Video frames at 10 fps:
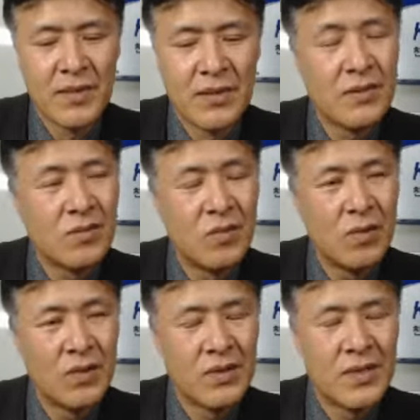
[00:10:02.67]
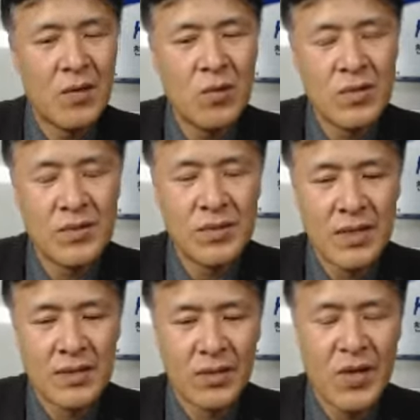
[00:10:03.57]
그리고 새로운 기술을
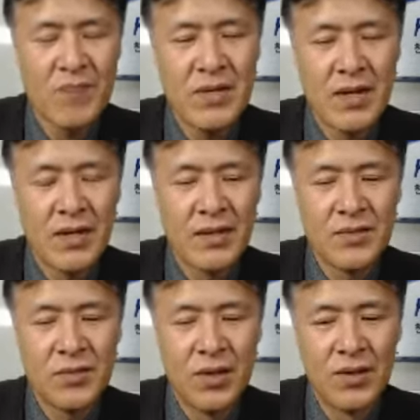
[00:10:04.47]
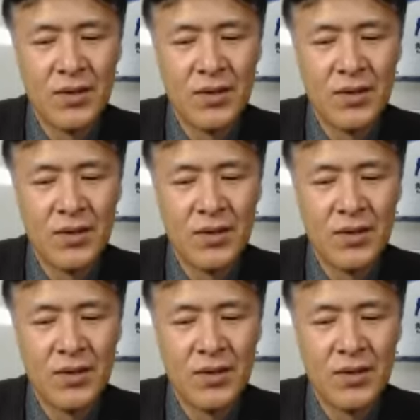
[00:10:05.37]
갖다가 회피를 하게 되죠.